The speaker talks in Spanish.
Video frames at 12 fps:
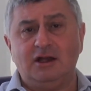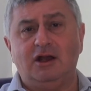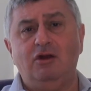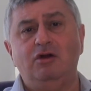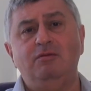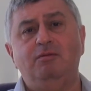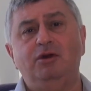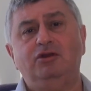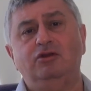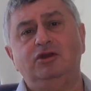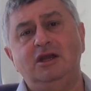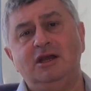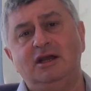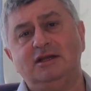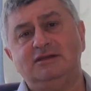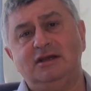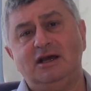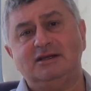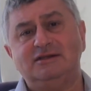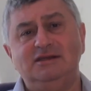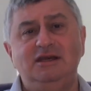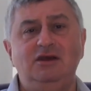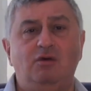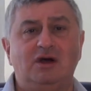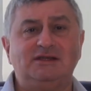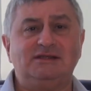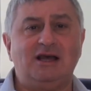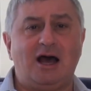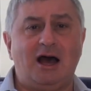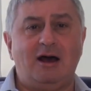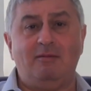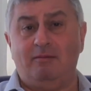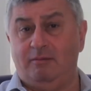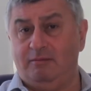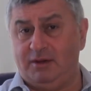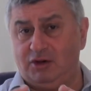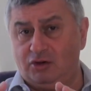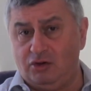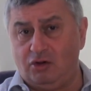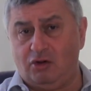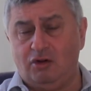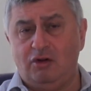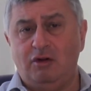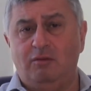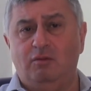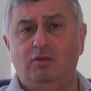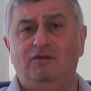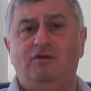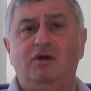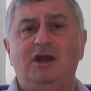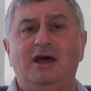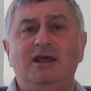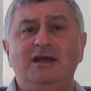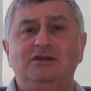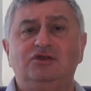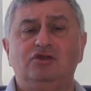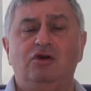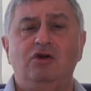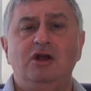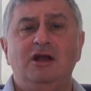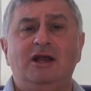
que los impuestos tienen que ser así o asá, pero no muy fuera de eso,